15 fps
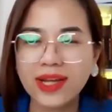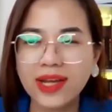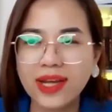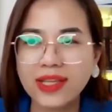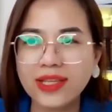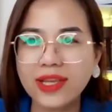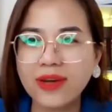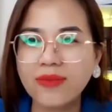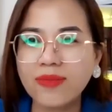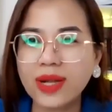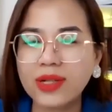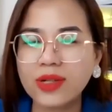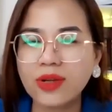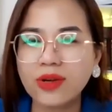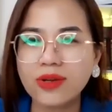à, nhưng
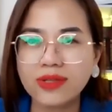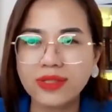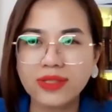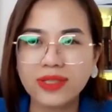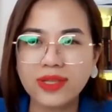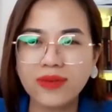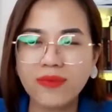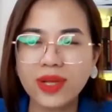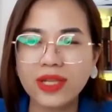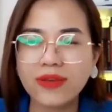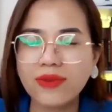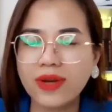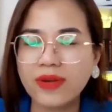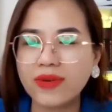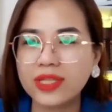mà thôi nhưng mà
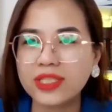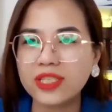như vậy vẫn